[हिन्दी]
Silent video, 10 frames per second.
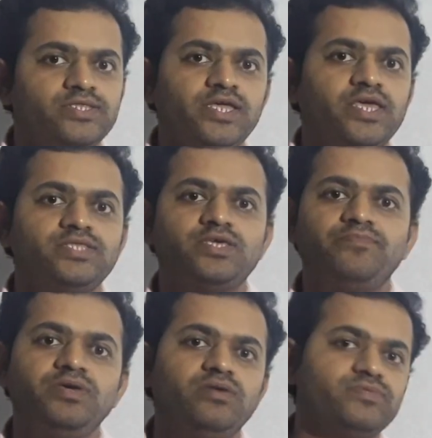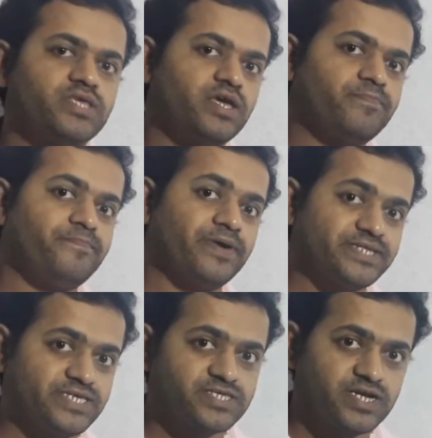देखिए जब भी हम शेयर
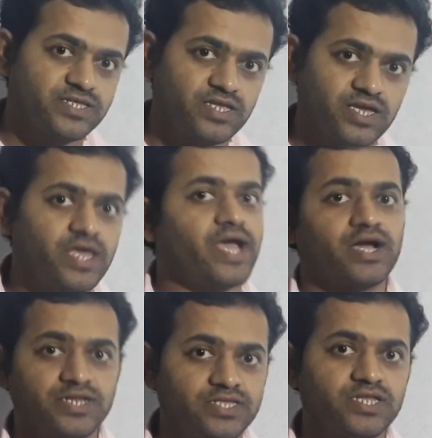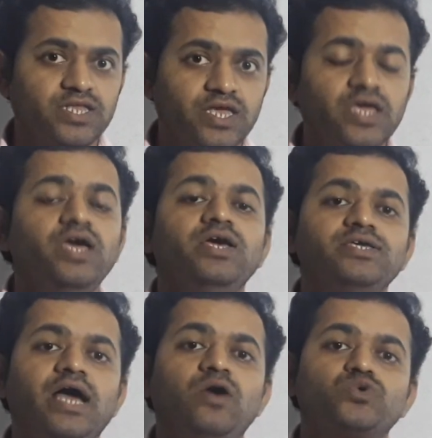परचेज करते हैं या ख़रीदते हैं
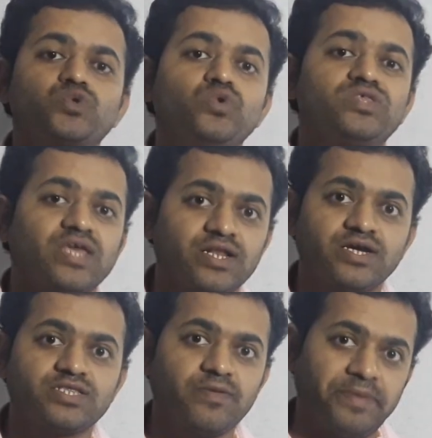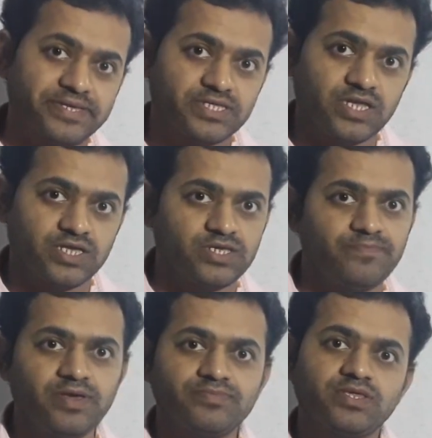या उसको सेल करते हैं बेचते हैं
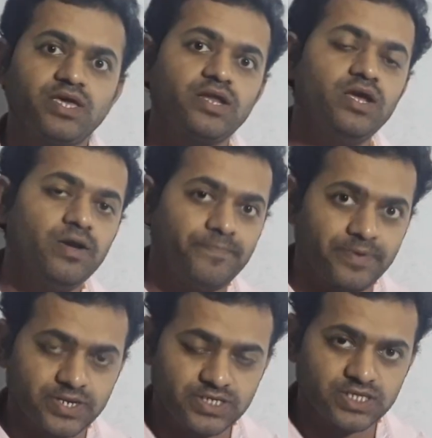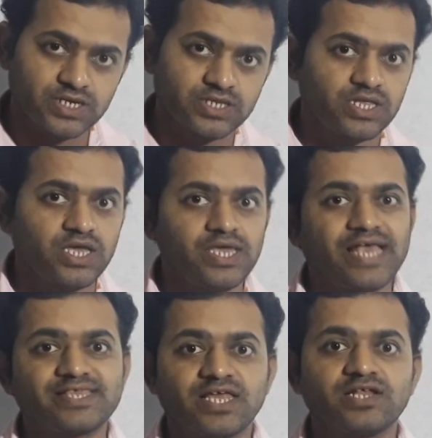जब भी हम शेयर परचेज करते हैं
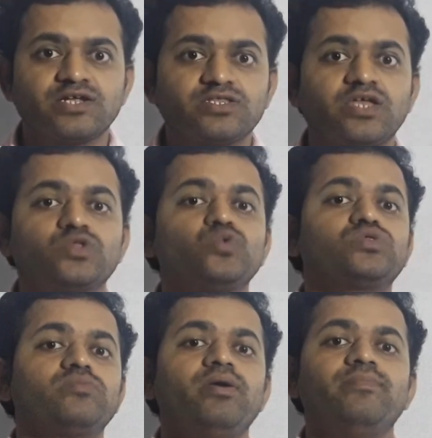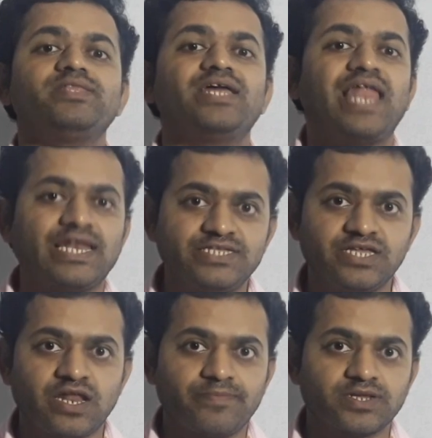या सेल करते हैं तो उस समय हमें दलाली
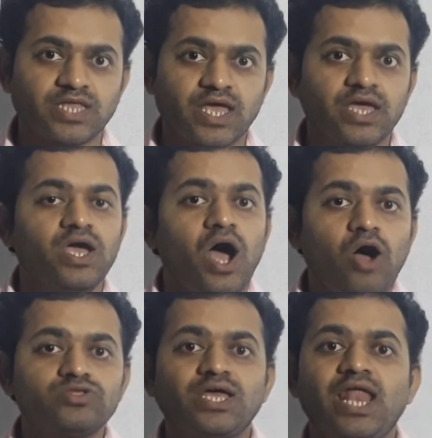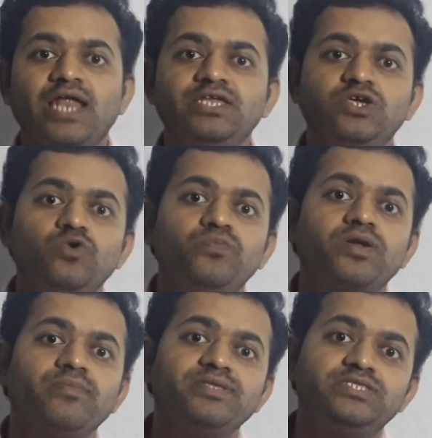देना पड़ता है और दलाली के
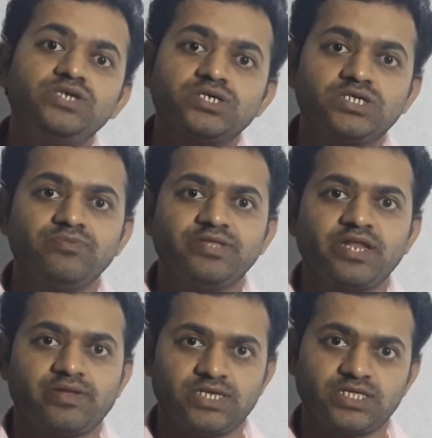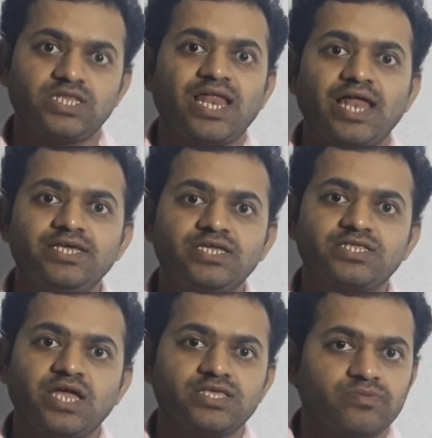ऊपर हमें जीएसटी भी देना जैसे दलाली
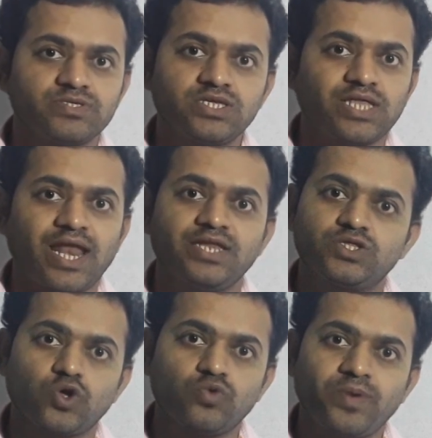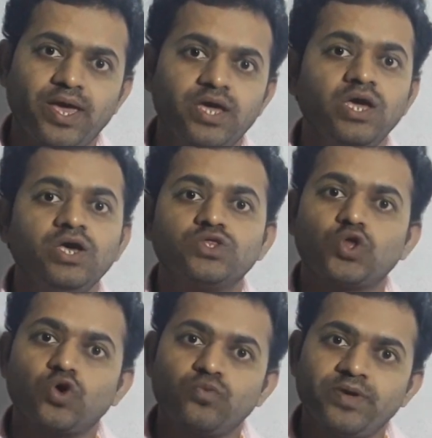कितना है समझिए दलाली सौ रुपया है
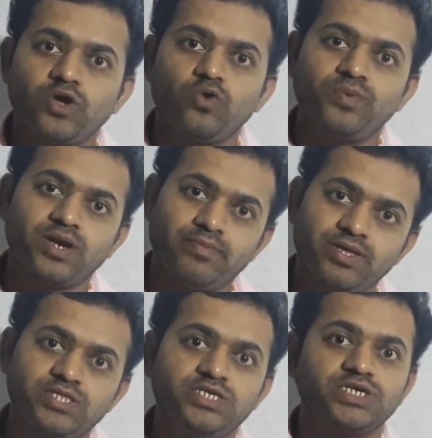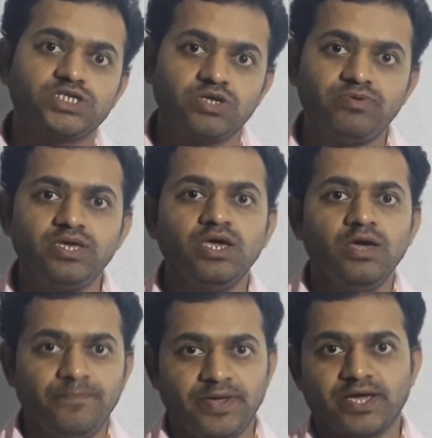सौ रुपये के ऊपर हमें जीएसटी भी
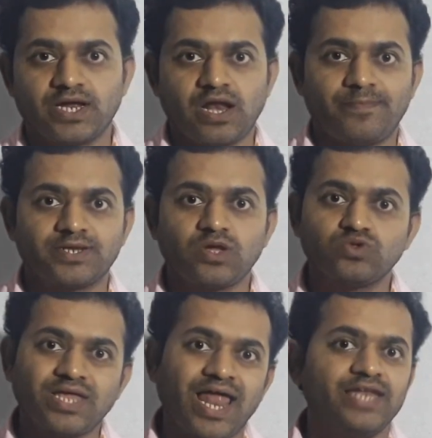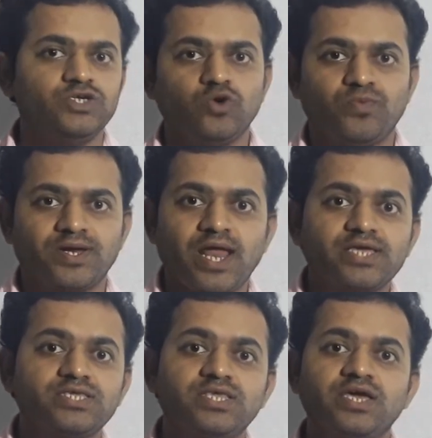पे करना पड़ता है वो दलाली के ऊपर ना
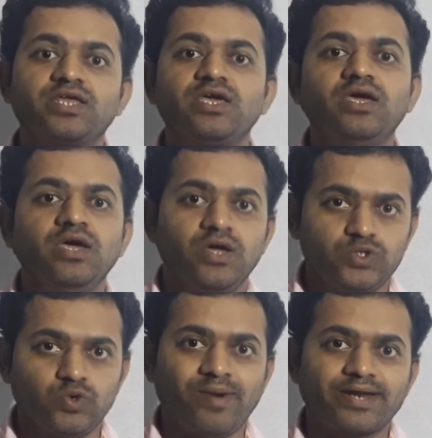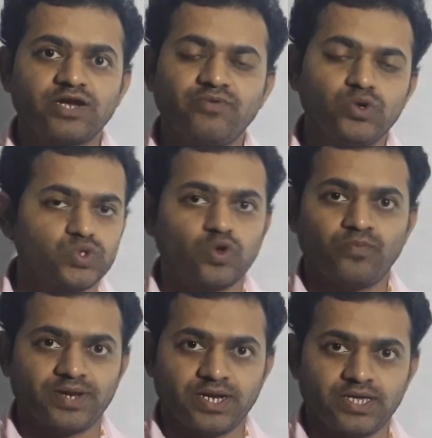कि शेयर के जो मार्केट वैल्यू उसके
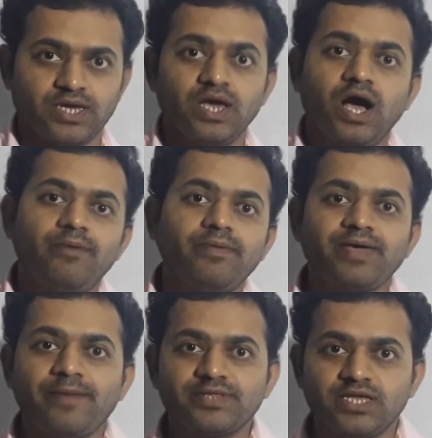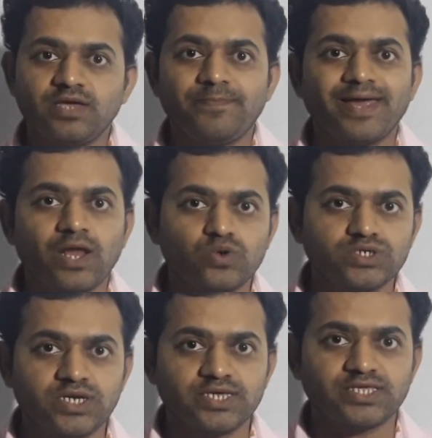ऊपर नहीं है अब हम यहाँ पर देखिए पहला
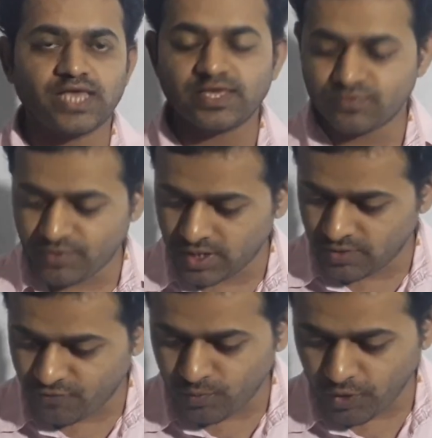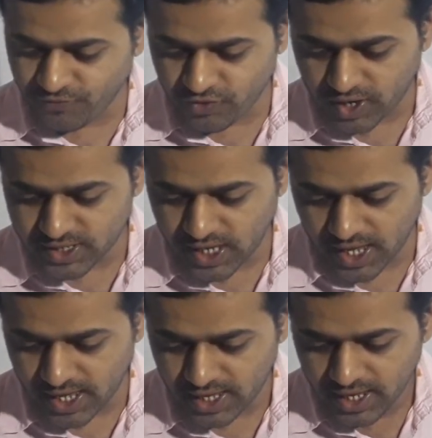क्वेश्चन एक्सरसाइज फोर का दिया
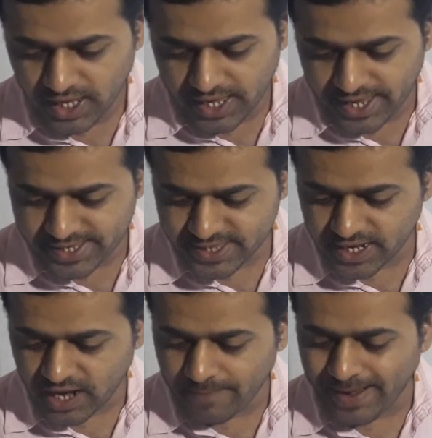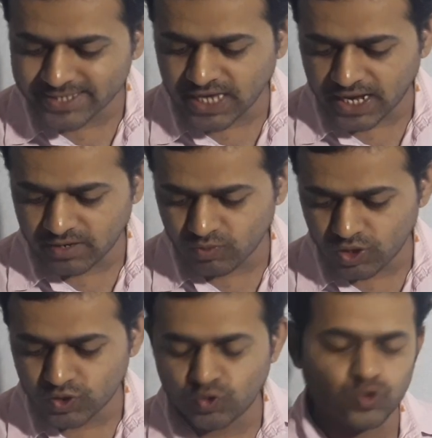है एक शेयर का बाजार
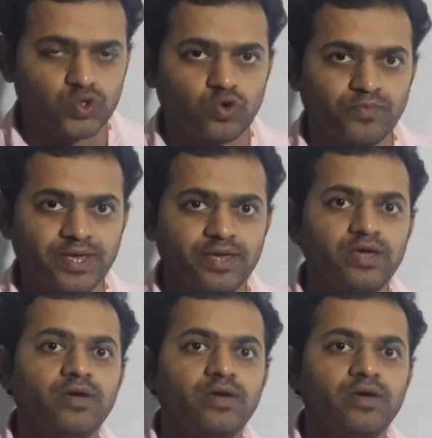मूल्य दो है